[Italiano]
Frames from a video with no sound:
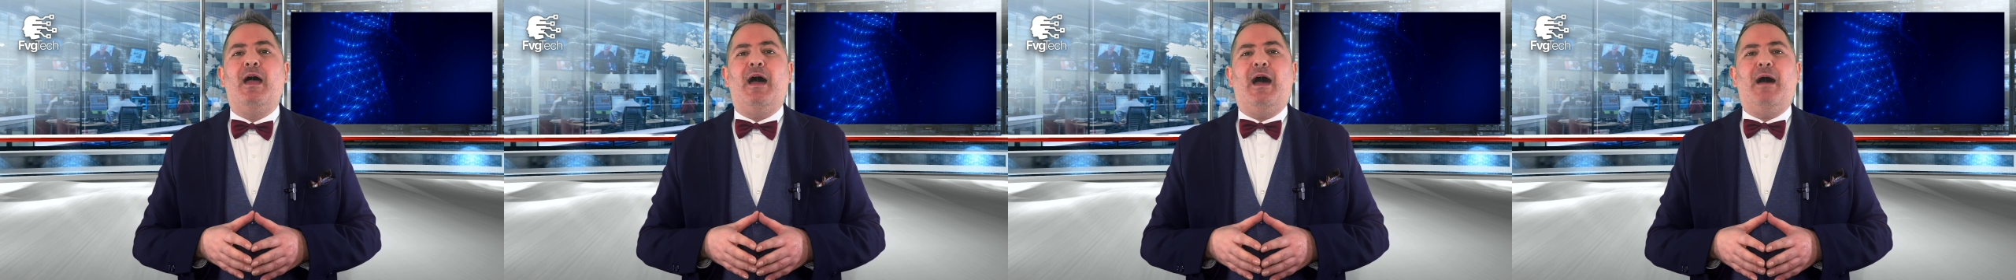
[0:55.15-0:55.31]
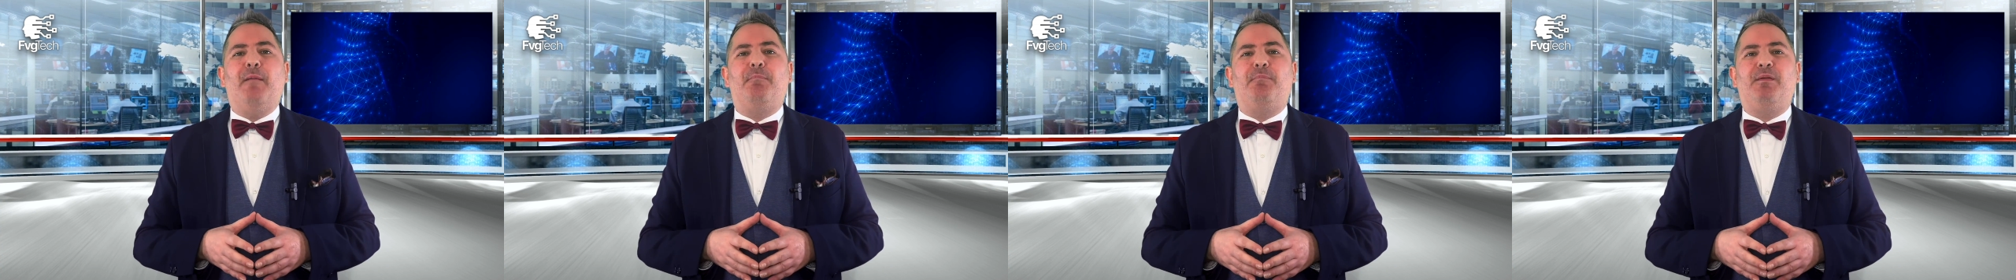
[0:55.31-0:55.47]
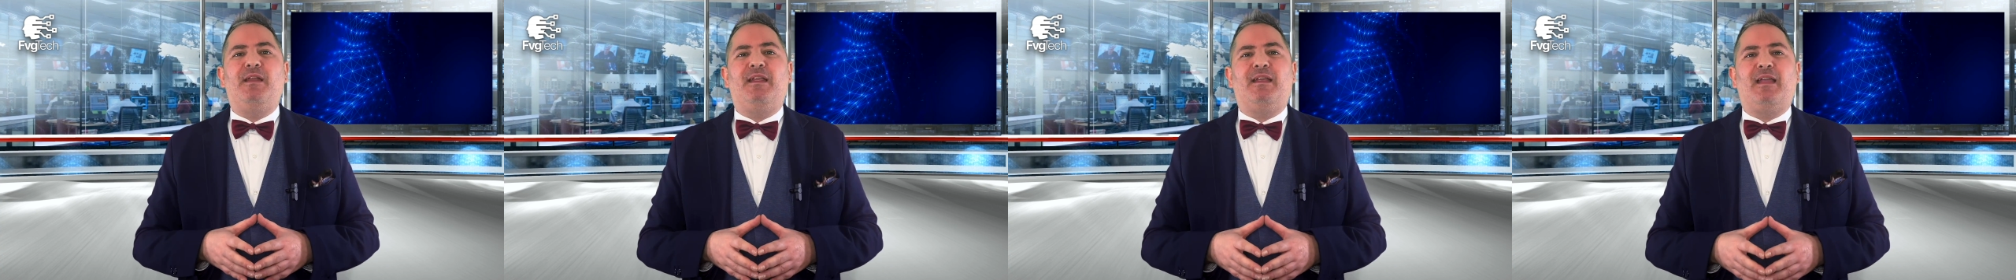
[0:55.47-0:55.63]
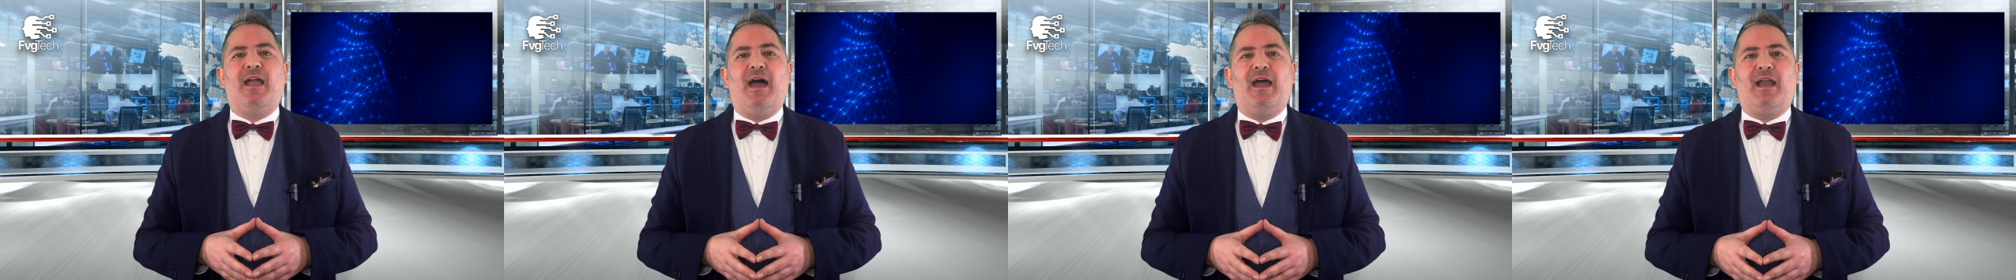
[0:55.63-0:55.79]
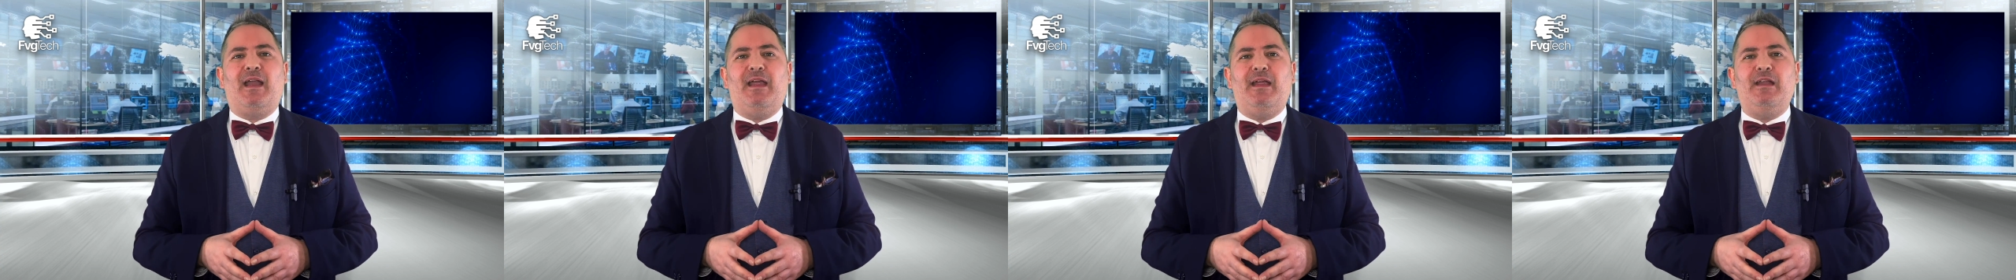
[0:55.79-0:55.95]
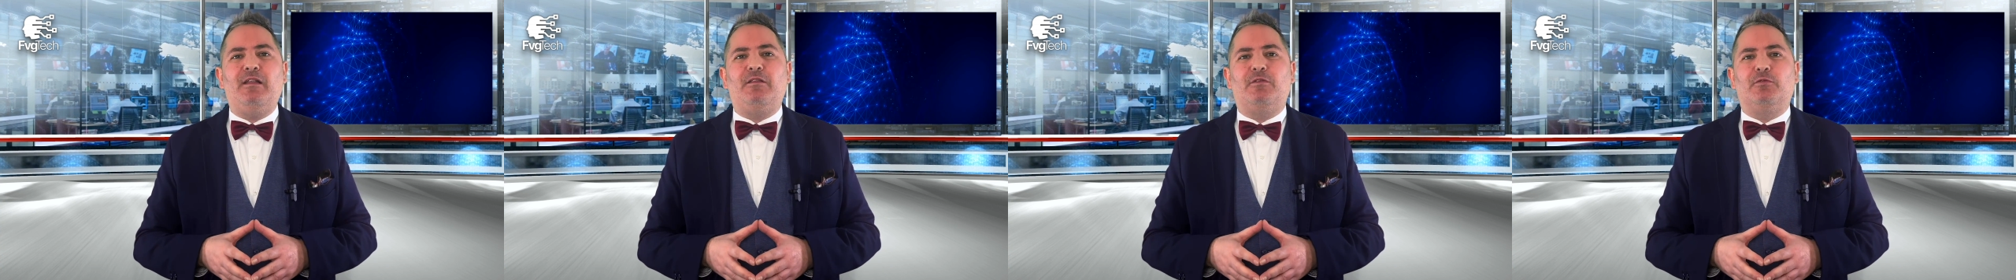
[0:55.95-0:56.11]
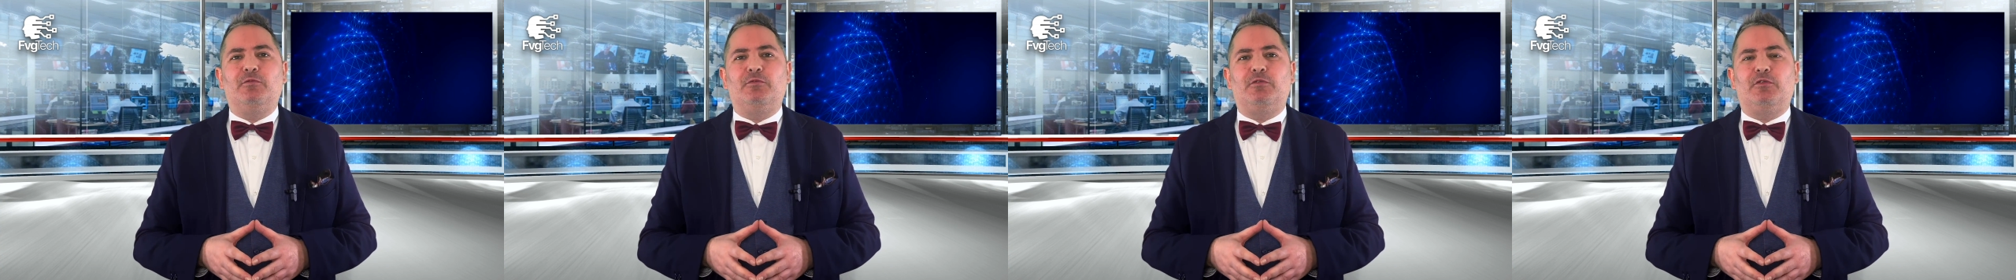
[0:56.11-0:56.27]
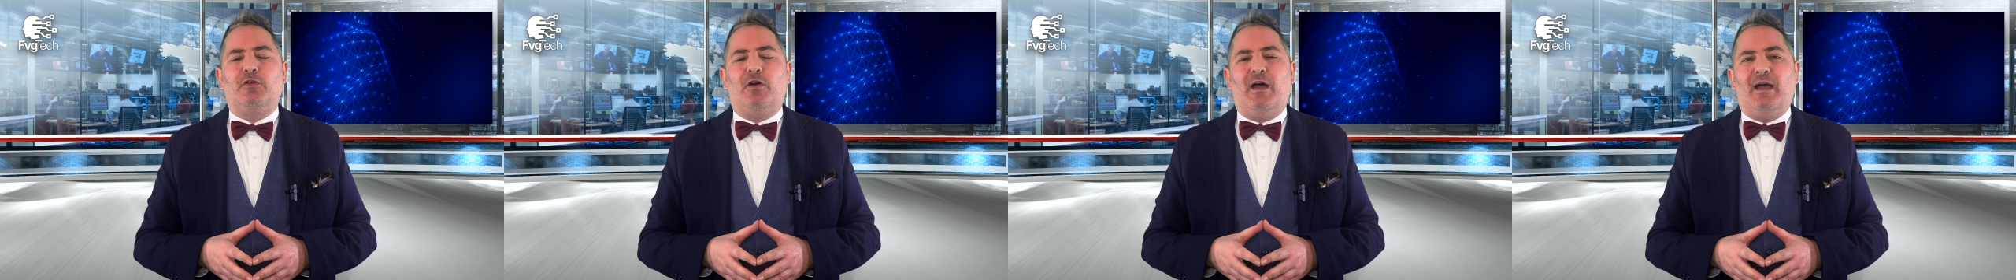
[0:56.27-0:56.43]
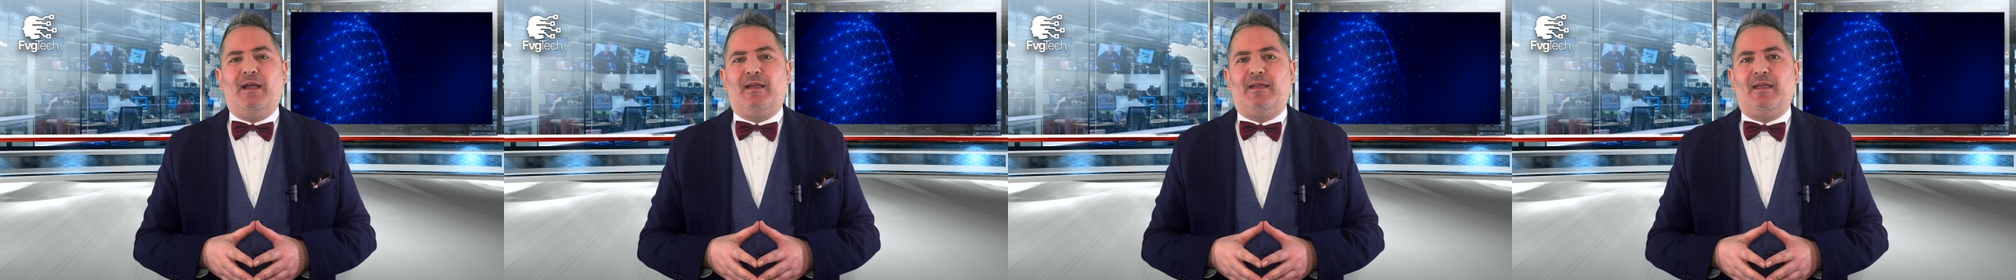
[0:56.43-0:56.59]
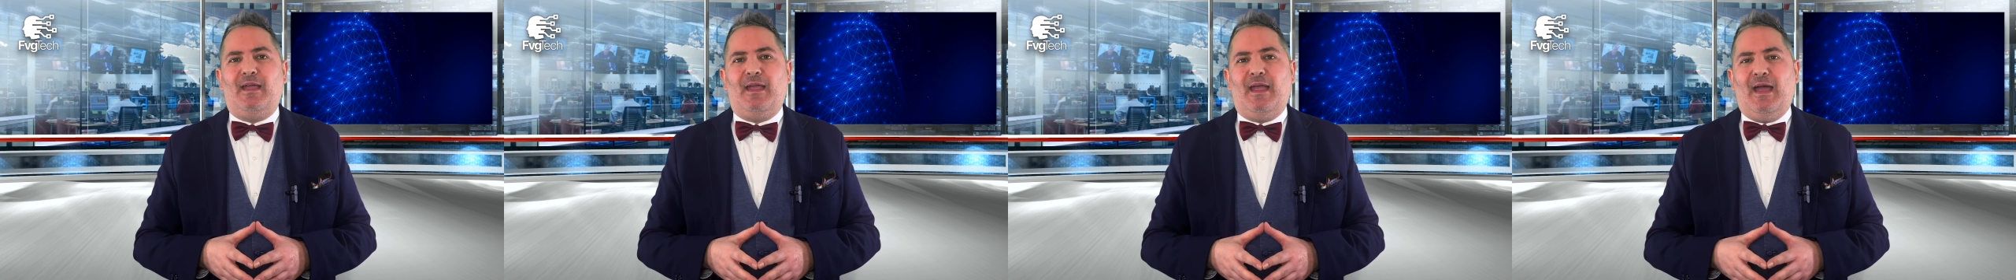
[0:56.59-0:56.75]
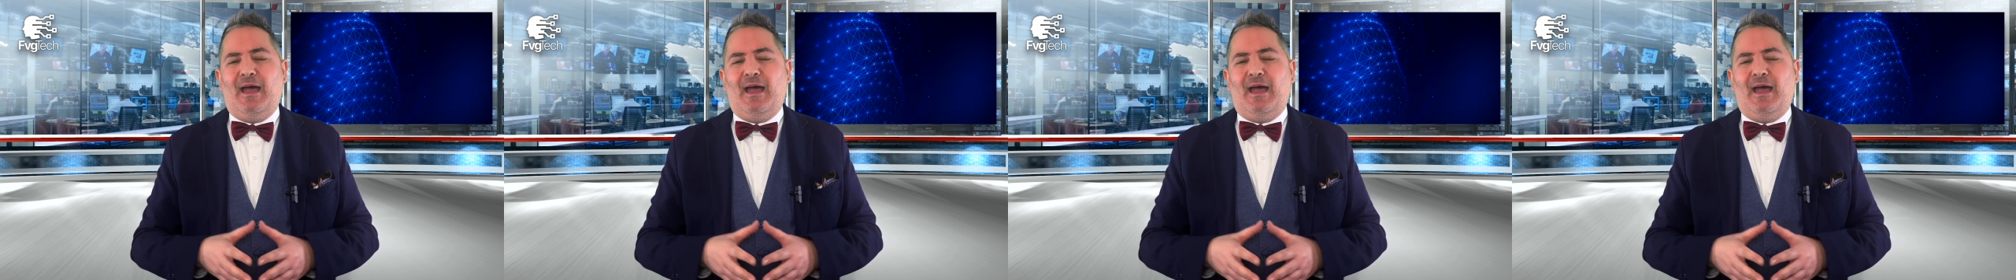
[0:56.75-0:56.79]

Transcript: applicare il tutto anche